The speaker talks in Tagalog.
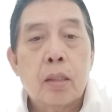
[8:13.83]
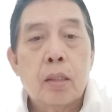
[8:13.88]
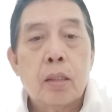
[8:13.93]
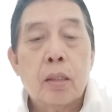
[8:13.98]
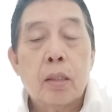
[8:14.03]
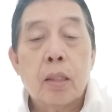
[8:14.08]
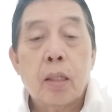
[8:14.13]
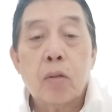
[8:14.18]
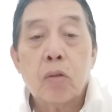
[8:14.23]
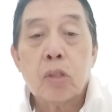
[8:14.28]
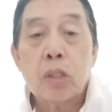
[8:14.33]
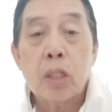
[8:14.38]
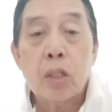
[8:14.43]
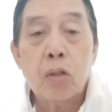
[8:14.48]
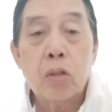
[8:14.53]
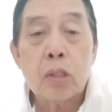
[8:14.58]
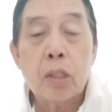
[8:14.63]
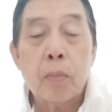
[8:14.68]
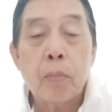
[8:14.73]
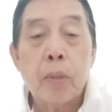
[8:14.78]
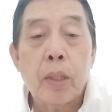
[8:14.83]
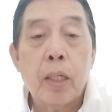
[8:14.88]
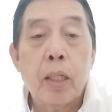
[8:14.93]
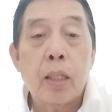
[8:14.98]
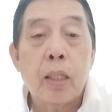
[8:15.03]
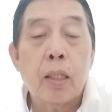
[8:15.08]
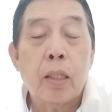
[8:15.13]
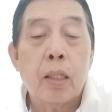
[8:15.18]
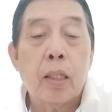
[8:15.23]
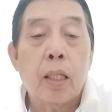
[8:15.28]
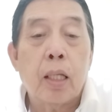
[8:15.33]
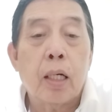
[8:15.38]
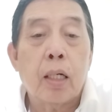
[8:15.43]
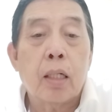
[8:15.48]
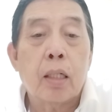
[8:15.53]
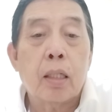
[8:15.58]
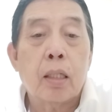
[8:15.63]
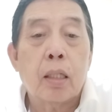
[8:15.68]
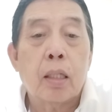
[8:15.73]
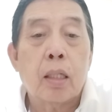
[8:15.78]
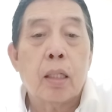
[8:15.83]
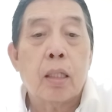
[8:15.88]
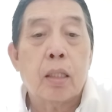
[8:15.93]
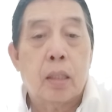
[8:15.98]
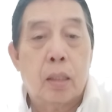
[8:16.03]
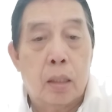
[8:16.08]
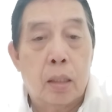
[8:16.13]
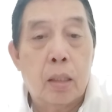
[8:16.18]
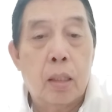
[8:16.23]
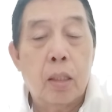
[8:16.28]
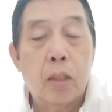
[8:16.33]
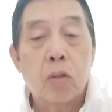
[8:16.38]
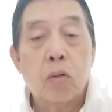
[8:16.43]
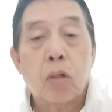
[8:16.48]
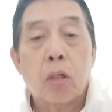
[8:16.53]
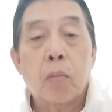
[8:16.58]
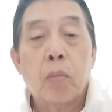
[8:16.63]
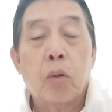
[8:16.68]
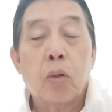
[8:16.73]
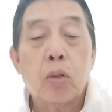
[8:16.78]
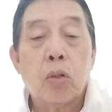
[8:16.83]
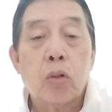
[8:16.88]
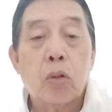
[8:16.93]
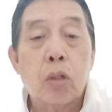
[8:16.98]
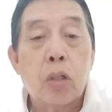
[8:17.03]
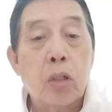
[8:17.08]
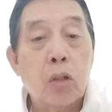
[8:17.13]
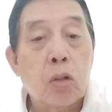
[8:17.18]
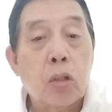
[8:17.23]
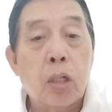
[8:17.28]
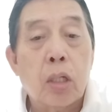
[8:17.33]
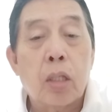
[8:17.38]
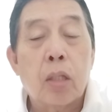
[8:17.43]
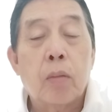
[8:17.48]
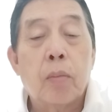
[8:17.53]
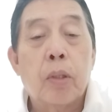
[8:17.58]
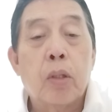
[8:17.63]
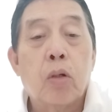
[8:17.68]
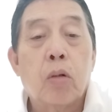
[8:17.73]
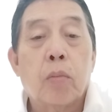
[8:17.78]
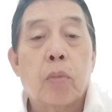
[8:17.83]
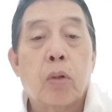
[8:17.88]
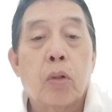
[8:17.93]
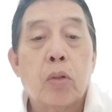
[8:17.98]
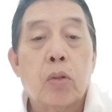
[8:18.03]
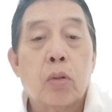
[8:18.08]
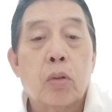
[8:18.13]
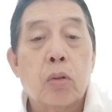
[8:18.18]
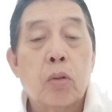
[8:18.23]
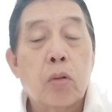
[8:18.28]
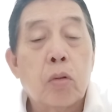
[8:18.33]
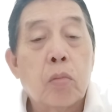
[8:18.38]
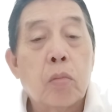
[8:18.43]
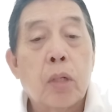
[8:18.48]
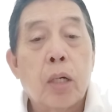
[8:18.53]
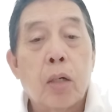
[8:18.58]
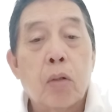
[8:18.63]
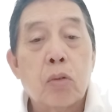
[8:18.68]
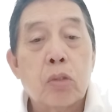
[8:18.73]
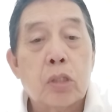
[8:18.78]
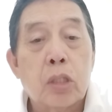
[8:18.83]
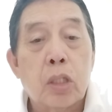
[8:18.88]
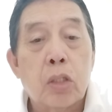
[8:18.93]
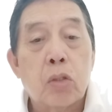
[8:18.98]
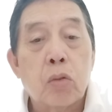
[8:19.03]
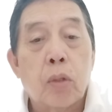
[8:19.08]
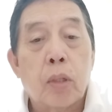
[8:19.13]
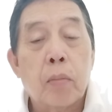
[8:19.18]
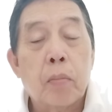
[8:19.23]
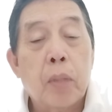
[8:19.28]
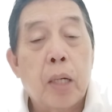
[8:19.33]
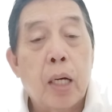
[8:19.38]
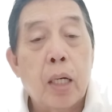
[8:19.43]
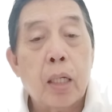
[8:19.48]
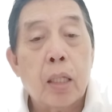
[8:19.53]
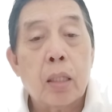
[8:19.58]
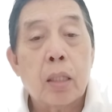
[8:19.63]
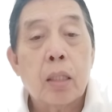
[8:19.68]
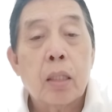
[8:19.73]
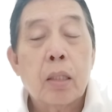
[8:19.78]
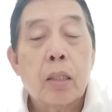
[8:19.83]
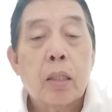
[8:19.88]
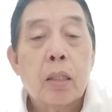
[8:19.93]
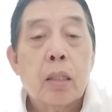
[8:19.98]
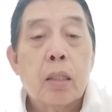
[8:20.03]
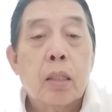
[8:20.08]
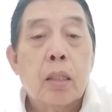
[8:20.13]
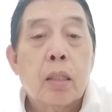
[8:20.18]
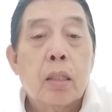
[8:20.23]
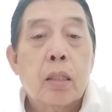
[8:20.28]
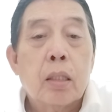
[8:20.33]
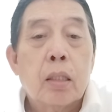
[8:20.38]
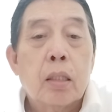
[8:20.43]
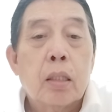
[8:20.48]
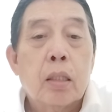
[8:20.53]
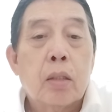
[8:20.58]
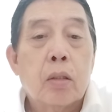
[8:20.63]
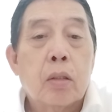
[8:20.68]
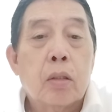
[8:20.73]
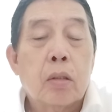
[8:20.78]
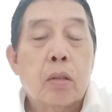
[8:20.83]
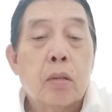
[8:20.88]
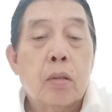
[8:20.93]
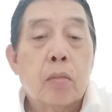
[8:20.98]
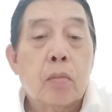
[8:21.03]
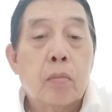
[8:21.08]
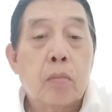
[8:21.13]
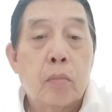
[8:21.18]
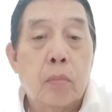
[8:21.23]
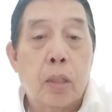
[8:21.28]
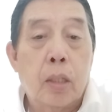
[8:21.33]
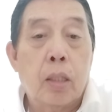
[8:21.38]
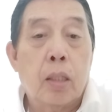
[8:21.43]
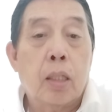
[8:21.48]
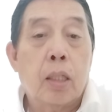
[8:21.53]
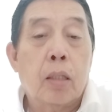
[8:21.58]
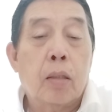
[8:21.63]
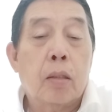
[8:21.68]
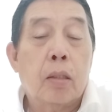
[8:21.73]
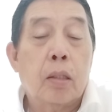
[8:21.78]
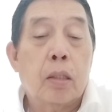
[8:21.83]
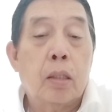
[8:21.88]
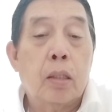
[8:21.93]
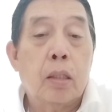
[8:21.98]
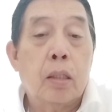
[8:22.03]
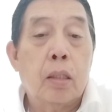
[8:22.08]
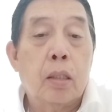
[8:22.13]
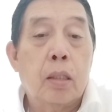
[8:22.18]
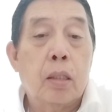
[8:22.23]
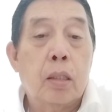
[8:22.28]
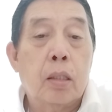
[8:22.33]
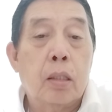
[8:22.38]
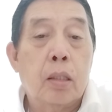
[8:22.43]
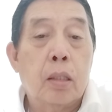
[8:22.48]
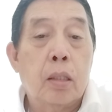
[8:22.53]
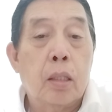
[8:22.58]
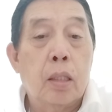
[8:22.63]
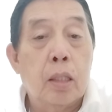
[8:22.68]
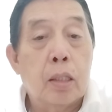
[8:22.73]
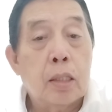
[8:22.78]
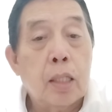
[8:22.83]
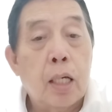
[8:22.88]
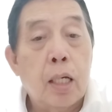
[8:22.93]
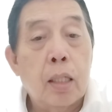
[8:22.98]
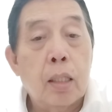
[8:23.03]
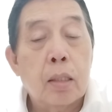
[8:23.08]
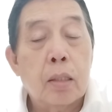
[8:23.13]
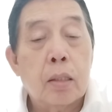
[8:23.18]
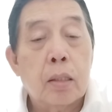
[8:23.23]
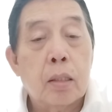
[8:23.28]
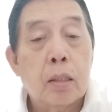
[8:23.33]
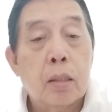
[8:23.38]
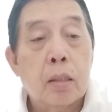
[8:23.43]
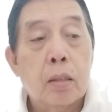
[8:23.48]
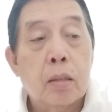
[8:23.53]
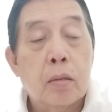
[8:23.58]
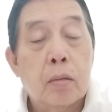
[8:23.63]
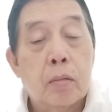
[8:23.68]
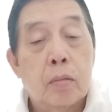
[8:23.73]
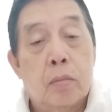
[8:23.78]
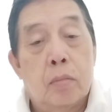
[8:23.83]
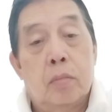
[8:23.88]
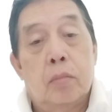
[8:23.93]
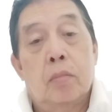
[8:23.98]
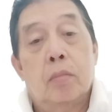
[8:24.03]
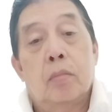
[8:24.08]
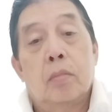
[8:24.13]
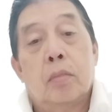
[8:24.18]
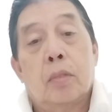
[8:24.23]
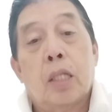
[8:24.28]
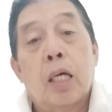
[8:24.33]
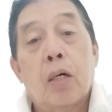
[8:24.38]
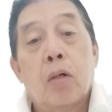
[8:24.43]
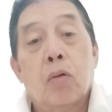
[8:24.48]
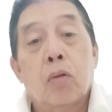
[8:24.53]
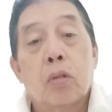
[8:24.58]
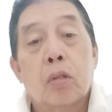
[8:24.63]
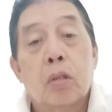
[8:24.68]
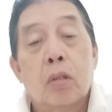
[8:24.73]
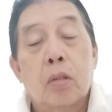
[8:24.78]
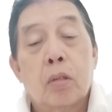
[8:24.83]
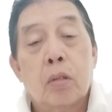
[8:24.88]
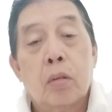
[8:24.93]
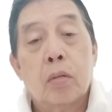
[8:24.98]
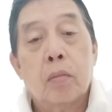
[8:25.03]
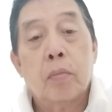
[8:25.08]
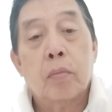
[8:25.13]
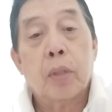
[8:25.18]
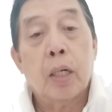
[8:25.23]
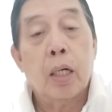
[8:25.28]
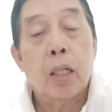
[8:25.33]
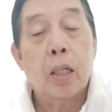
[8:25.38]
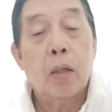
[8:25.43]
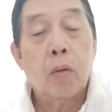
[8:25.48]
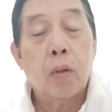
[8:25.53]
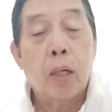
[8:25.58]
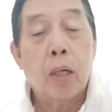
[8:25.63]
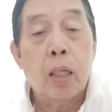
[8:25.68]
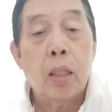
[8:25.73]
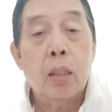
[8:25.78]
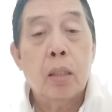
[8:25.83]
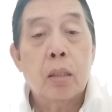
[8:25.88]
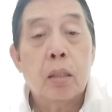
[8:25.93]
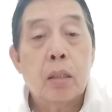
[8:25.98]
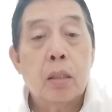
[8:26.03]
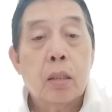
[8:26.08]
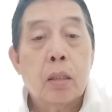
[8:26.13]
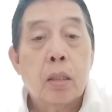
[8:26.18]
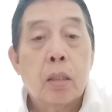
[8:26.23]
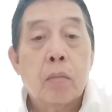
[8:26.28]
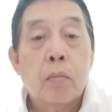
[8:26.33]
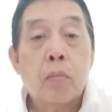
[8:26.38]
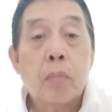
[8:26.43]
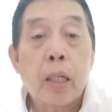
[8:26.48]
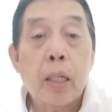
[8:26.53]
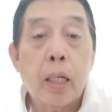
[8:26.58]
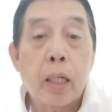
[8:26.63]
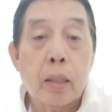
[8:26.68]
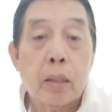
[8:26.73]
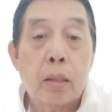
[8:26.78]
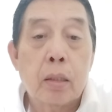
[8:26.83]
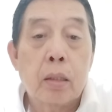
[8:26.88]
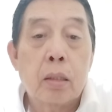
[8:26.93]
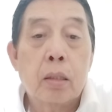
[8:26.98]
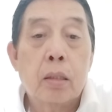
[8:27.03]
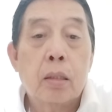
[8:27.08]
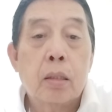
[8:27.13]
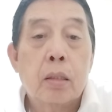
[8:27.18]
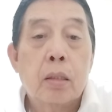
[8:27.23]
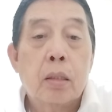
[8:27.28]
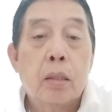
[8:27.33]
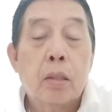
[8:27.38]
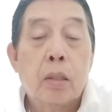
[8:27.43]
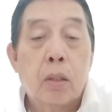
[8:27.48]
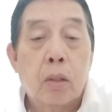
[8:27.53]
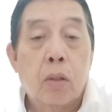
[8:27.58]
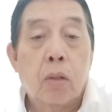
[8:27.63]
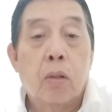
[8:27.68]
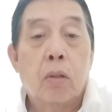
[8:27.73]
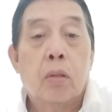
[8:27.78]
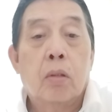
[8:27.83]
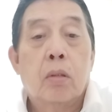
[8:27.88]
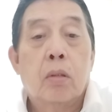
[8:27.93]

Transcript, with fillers: Na kung sino sabihin nilang inyong iboto, iyon eh, yun ang ibinoboto ng mga constituent. Bakit? Oh, may, isa, takot. Pangalawa, bayad. Oh.